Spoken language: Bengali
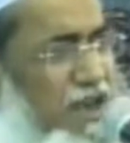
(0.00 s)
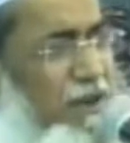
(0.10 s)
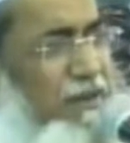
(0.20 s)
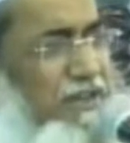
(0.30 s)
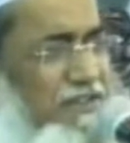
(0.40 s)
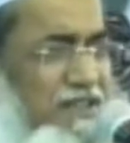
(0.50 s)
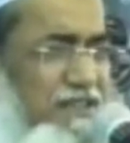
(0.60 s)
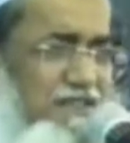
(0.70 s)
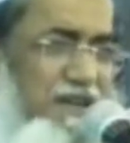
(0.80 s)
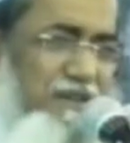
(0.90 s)
আবার দিন
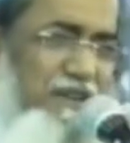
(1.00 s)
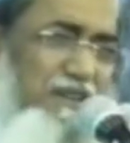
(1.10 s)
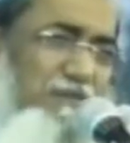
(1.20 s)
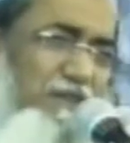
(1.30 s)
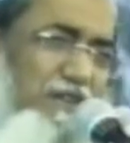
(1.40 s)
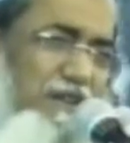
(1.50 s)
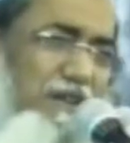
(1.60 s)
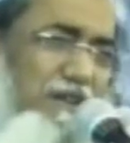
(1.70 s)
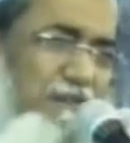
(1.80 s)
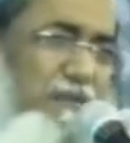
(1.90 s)
ইসলামের খেদমতে
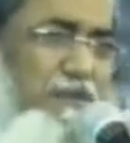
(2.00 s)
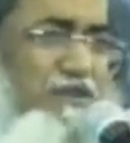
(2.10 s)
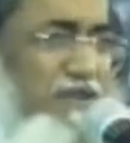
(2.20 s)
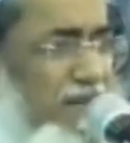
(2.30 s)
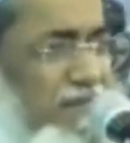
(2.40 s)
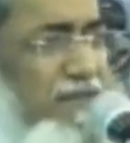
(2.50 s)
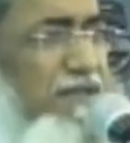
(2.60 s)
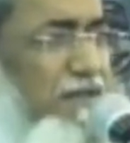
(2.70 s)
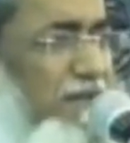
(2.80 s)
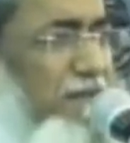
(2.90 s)
বিভিন্ন জায়গায়
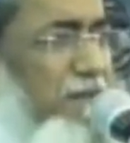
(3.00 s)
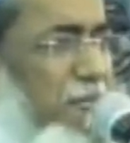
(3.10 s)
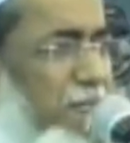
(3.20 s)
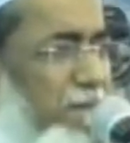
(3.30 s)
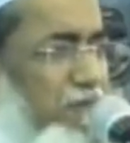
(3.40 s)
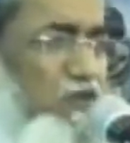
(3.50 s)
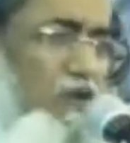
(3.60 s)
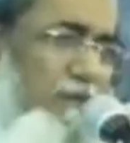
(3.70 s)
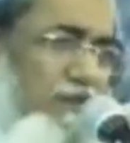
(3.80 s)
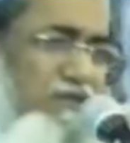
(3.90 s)
যেতে হয়
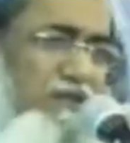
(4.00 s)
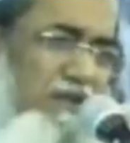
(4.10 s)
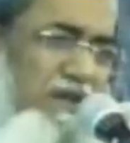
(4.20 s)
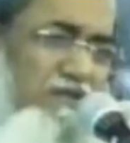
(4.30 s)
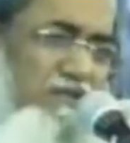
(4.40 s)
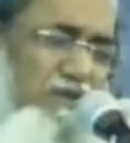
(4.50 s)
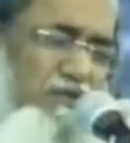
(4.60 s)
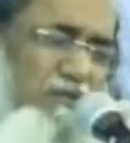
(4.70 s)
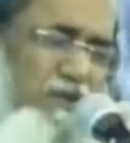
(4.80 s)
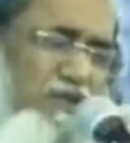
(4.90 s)
দোয়া আমার জন্য খাস করে করবেন